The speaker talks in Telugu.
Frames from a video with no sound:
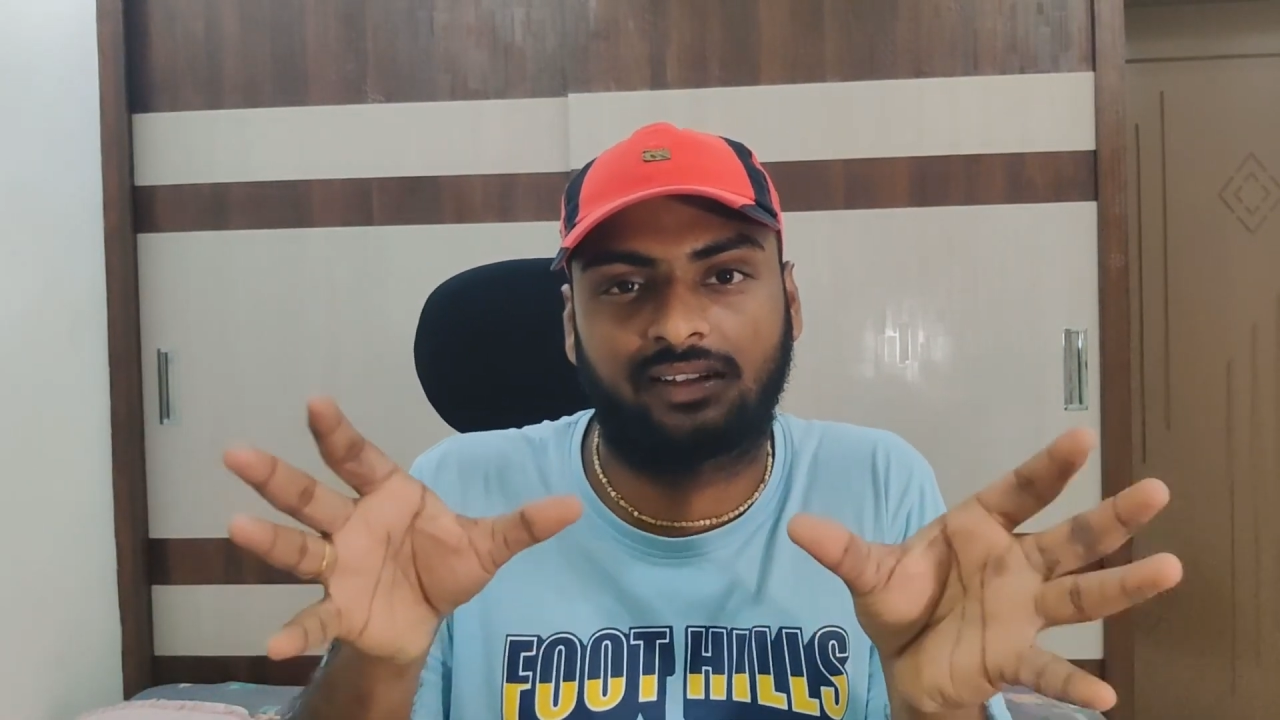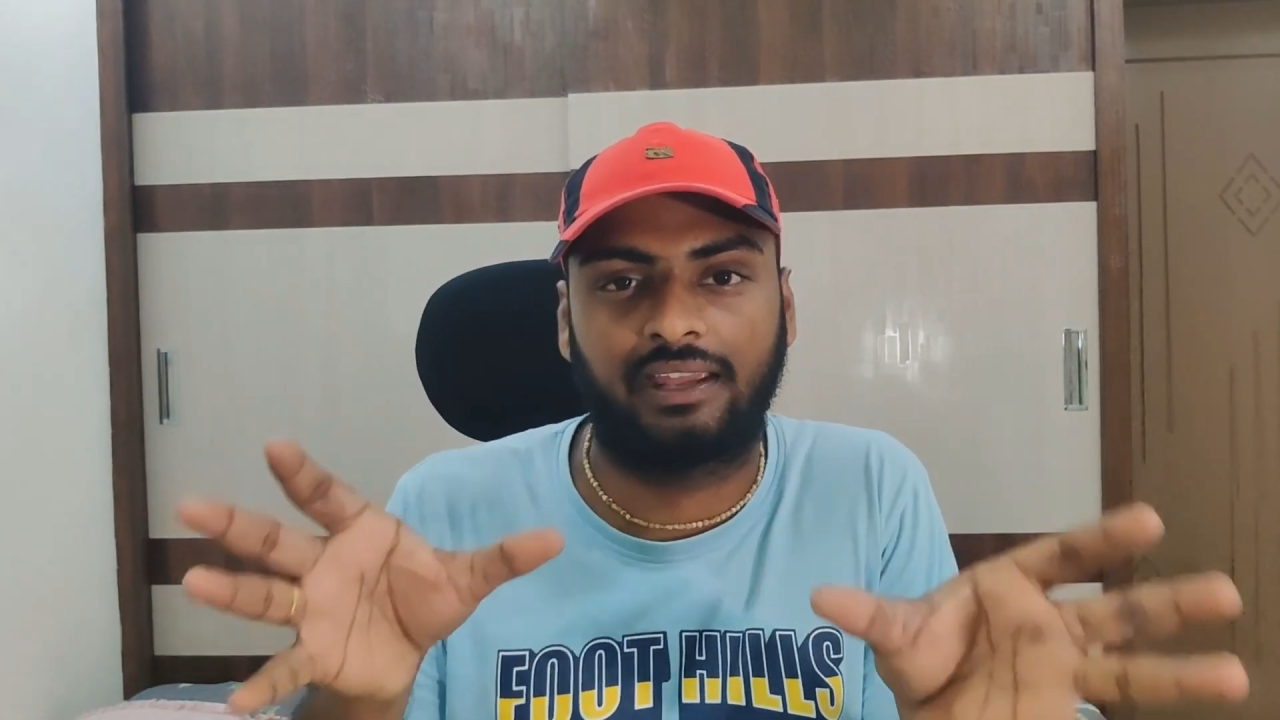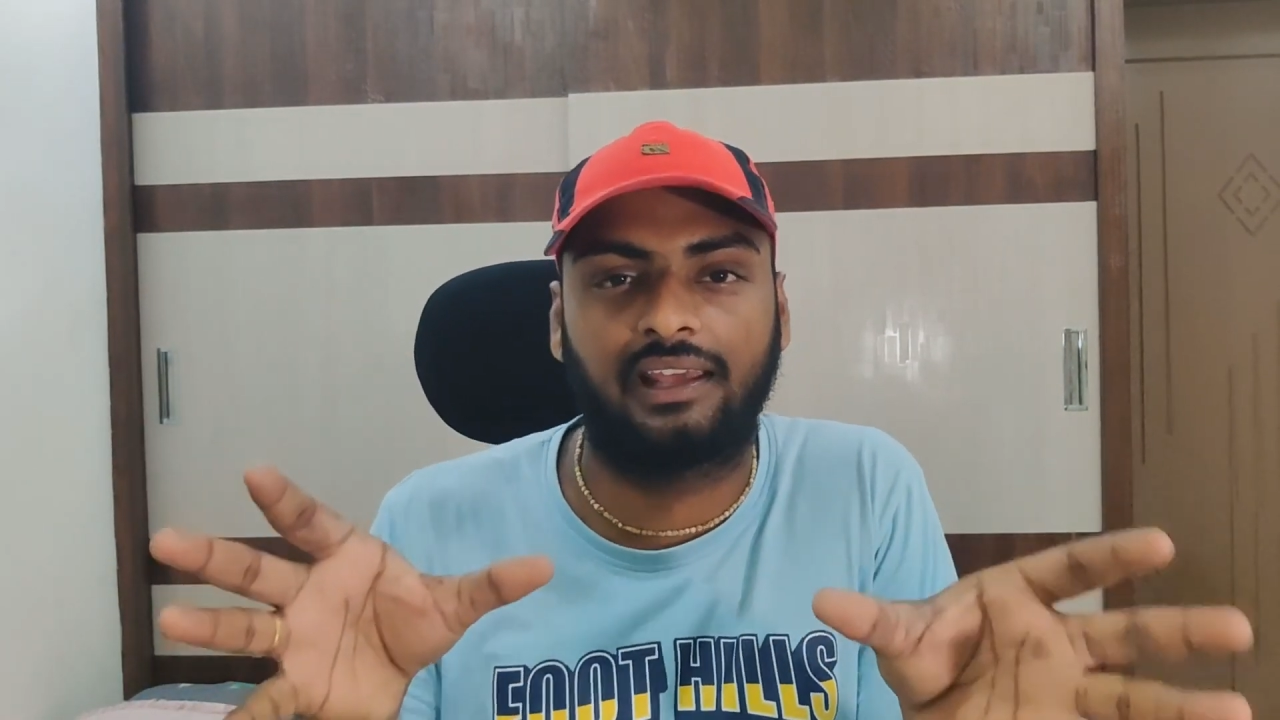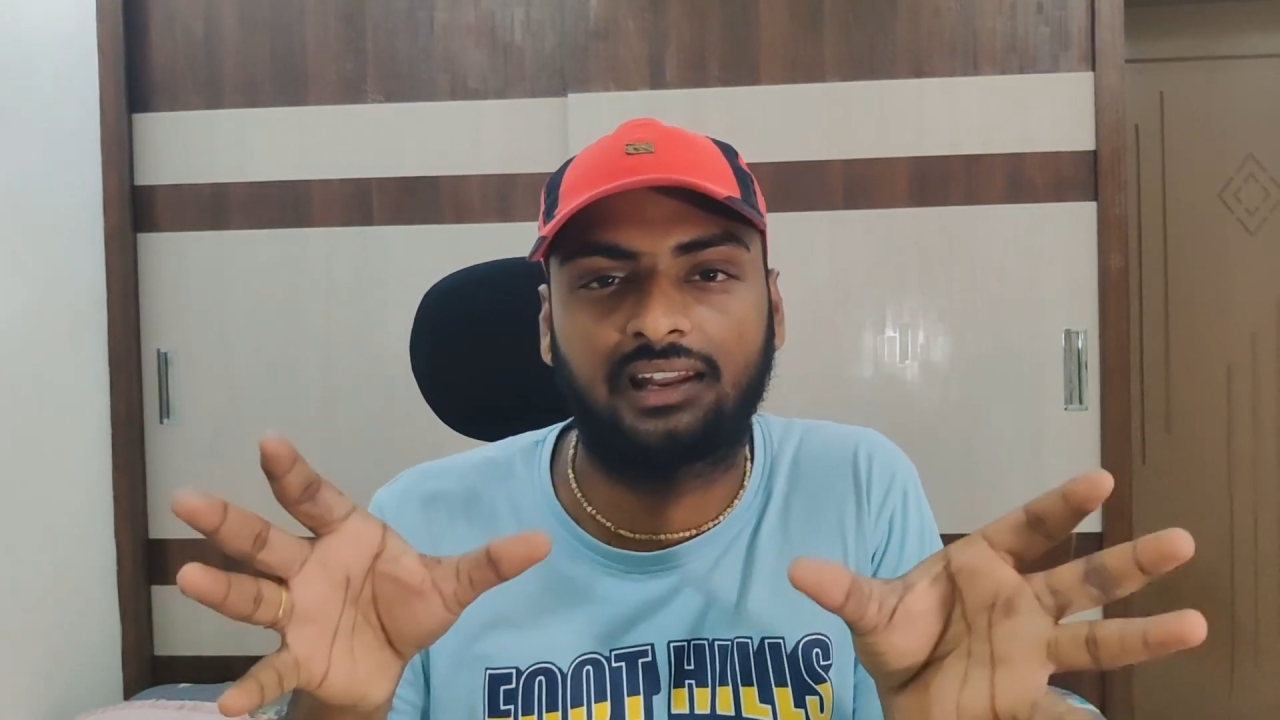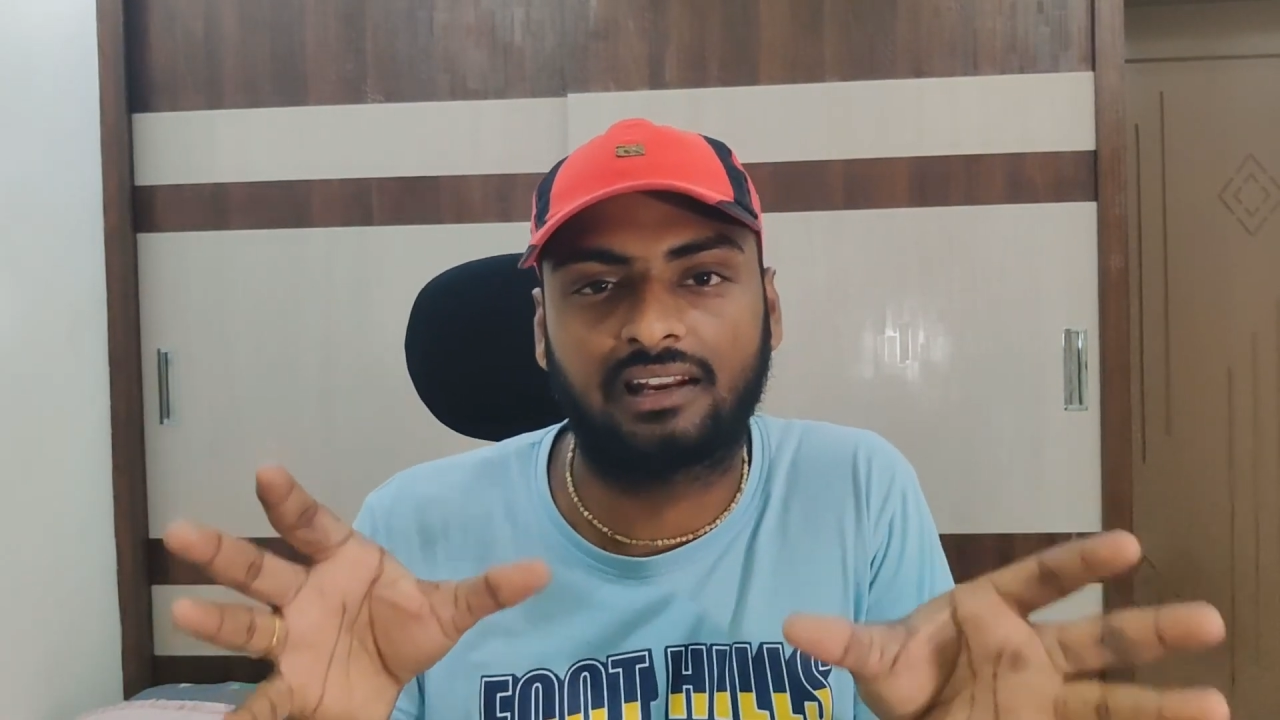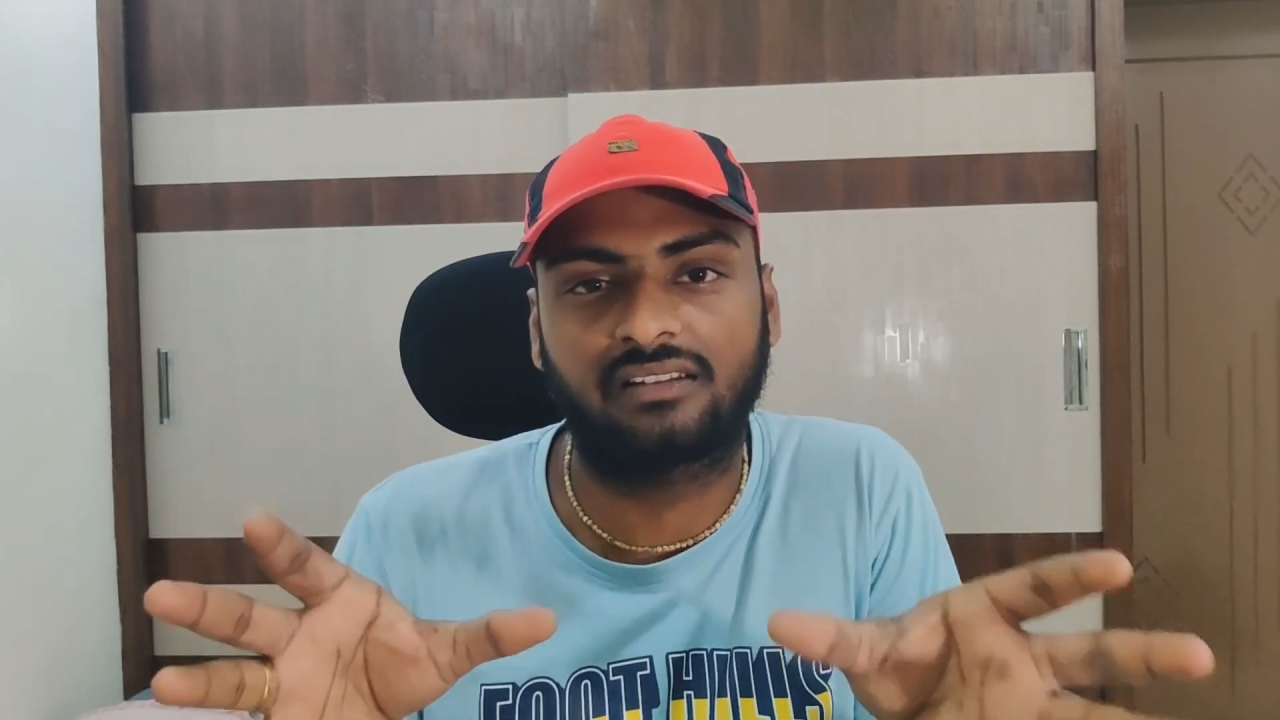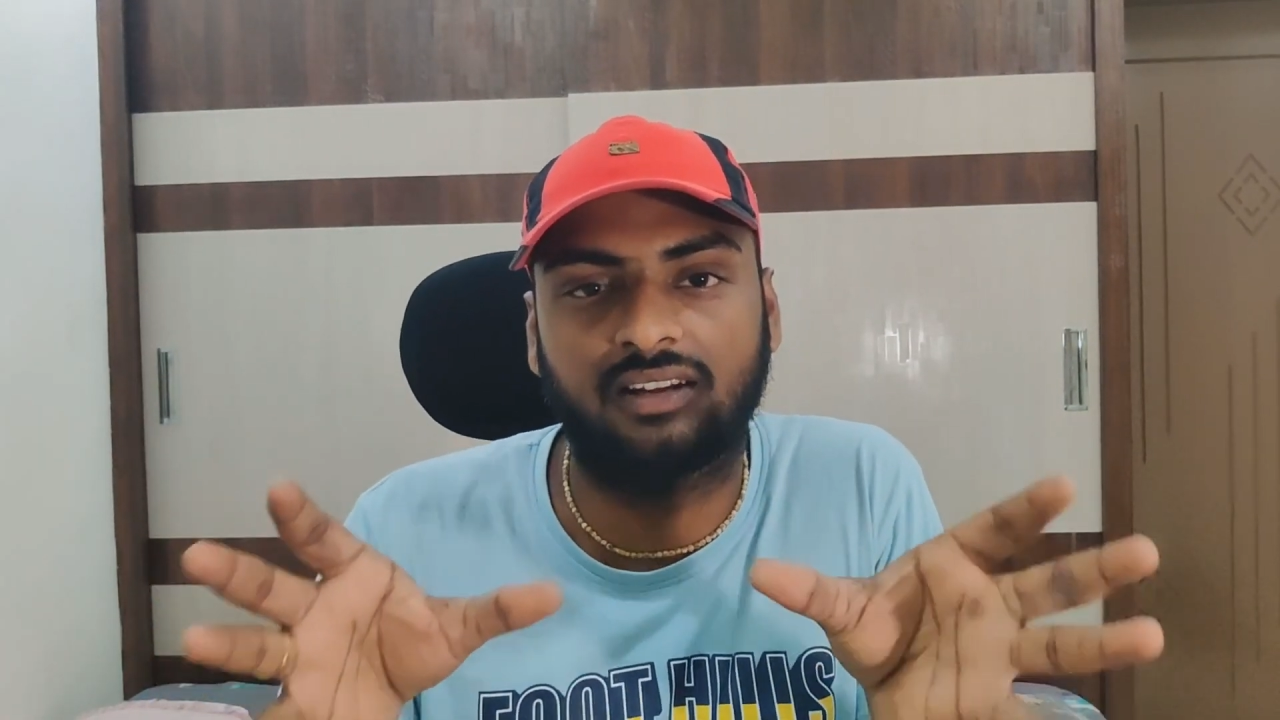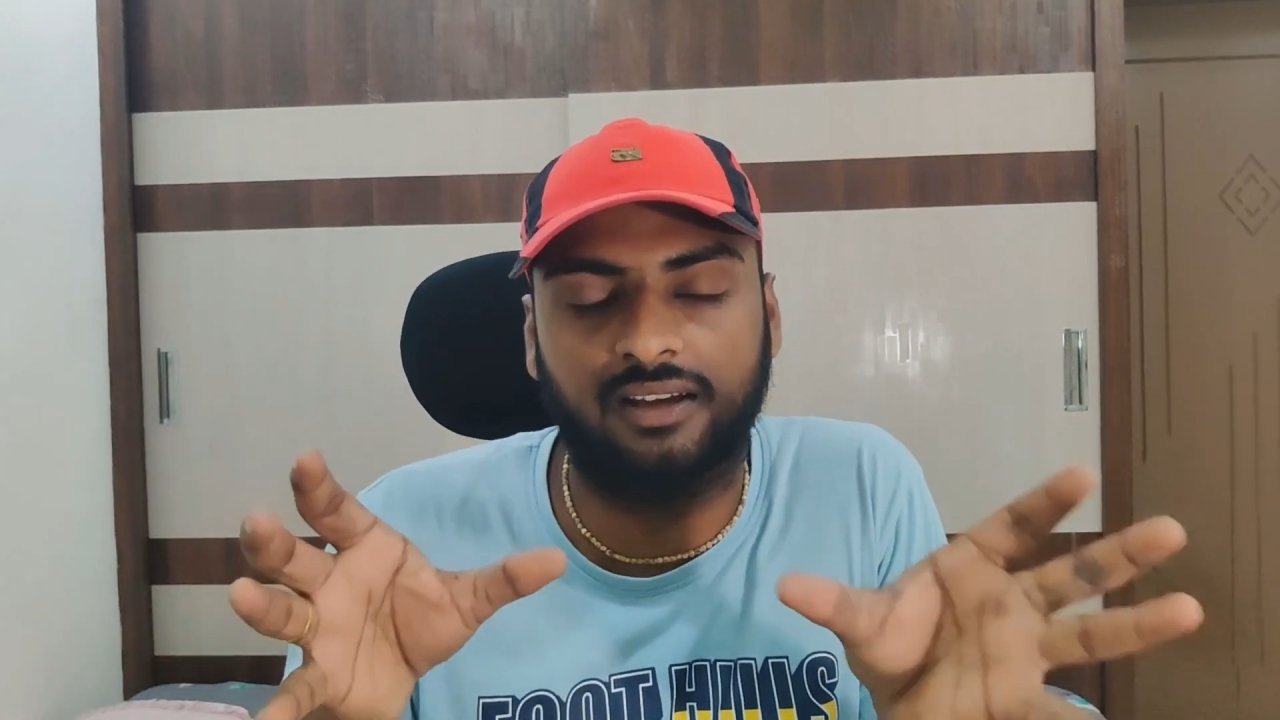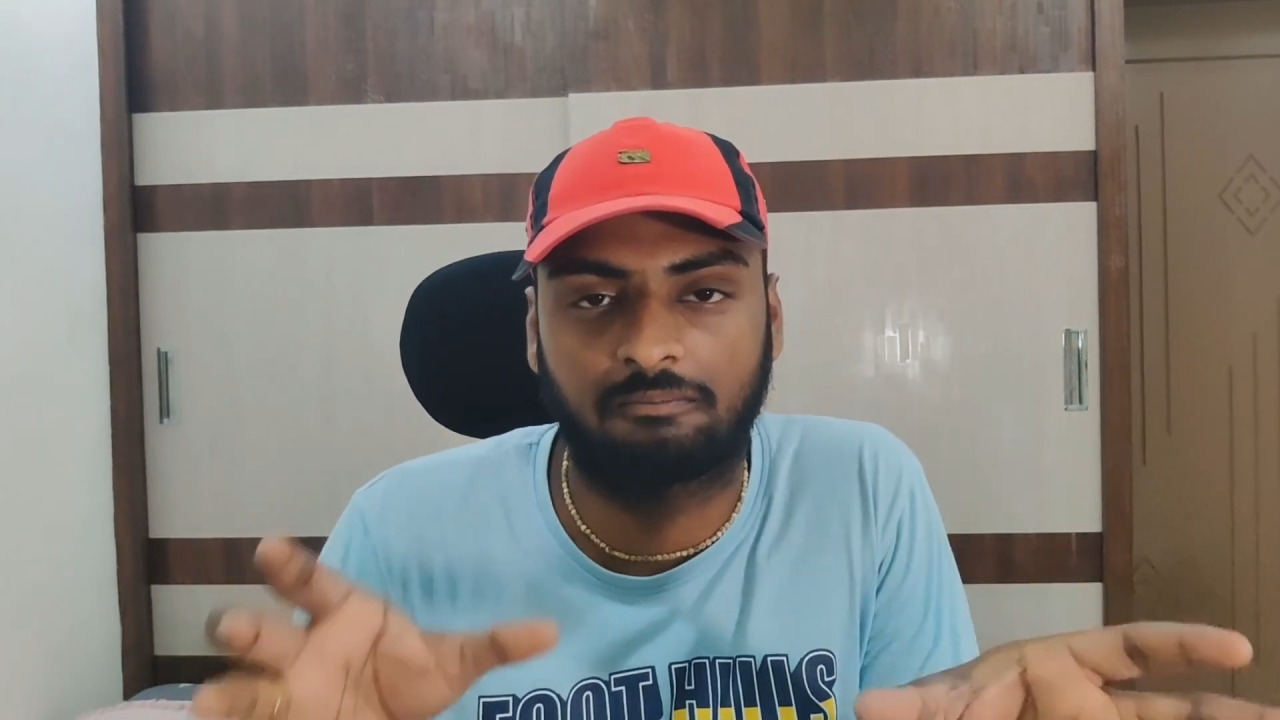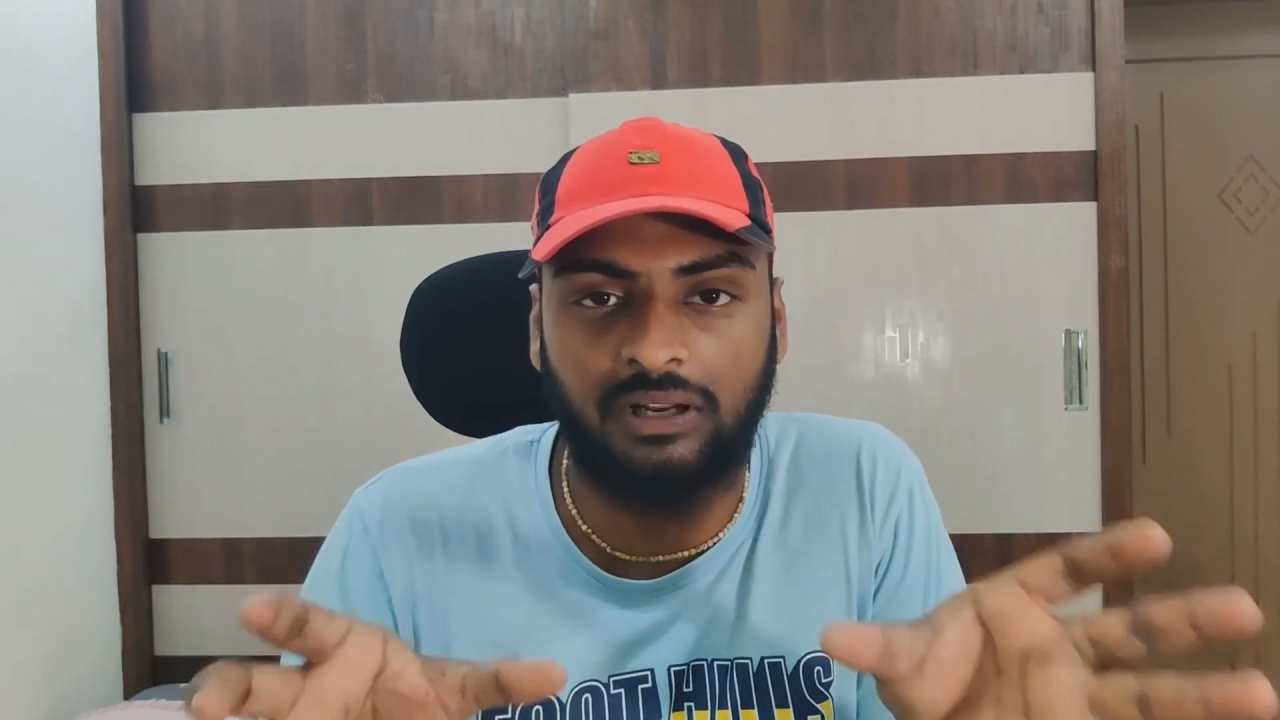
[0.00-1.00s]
స్కేల్ అనేది నీకు